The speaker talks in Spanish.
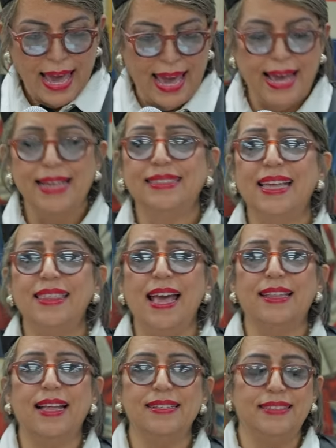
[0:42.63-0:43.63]
En este
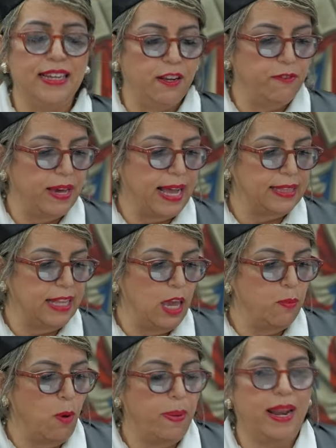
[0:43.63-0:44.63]
día tan
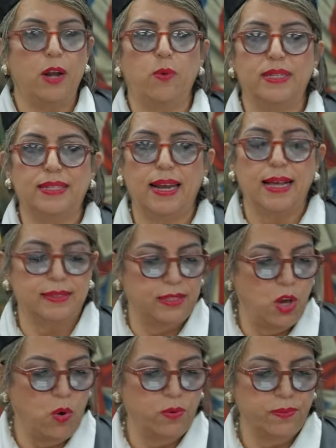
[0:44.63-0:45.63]
significativo para nuestra
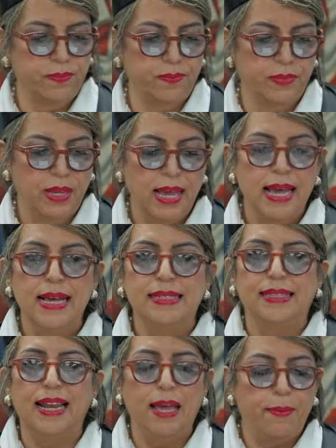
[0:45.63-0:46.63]
nación,
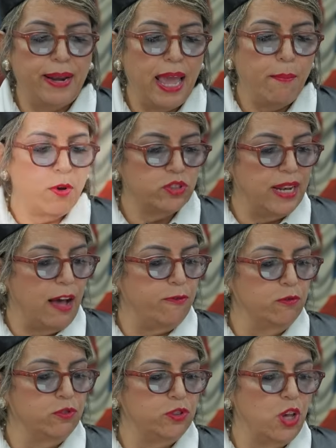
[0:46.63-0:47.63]
celebremos la
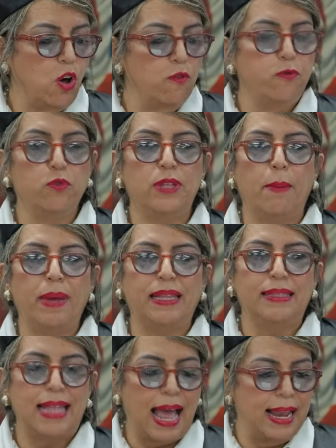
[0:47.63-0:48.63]
función
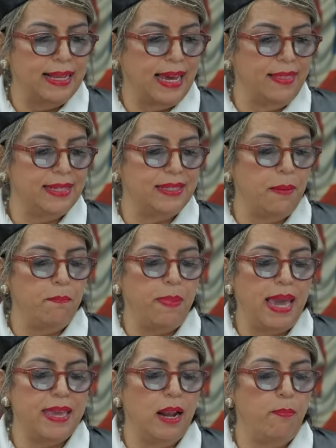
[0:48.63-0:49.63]
fundamental que
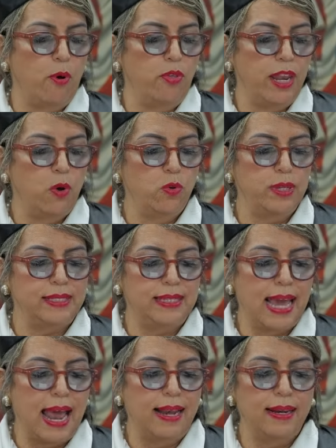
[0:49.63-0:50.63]
desempeña el Poder
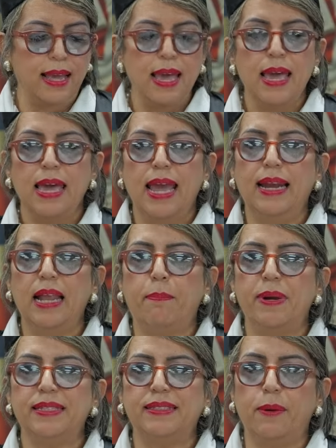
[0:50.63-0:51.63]
Judicial en
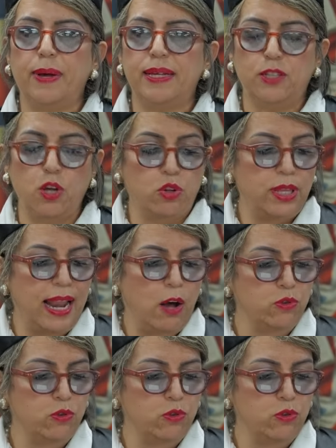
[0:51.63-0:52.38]
la preservación de la